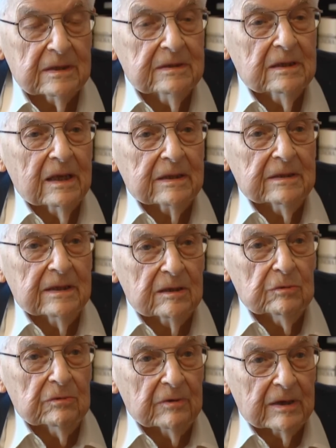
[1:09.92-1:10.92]
c'était la
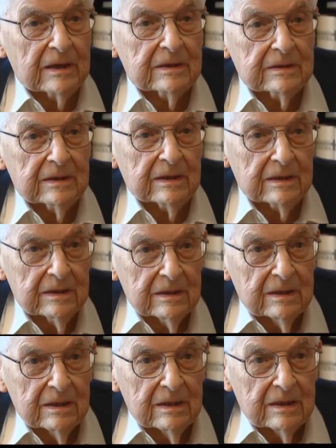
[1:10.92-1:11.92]
découverte.
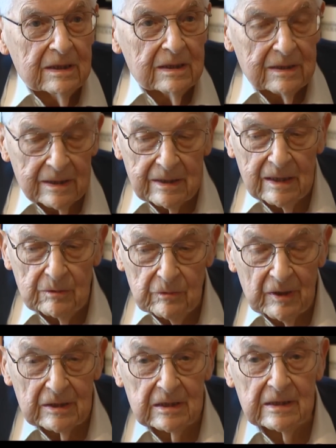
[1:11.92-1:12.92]
La
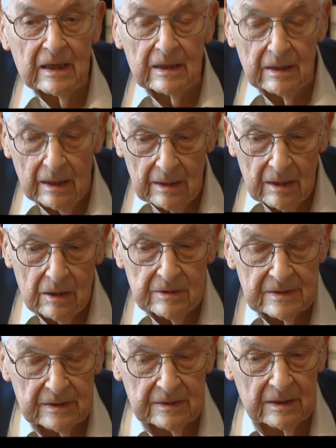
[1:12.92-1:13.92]
découverte car
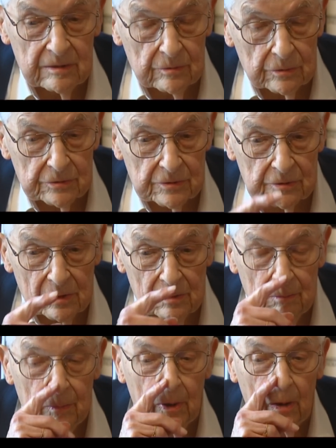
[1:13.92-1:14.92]
c'était non
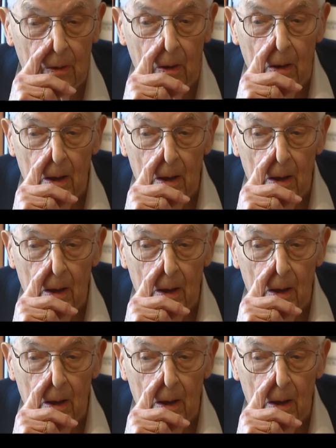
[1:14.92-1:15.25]
seulement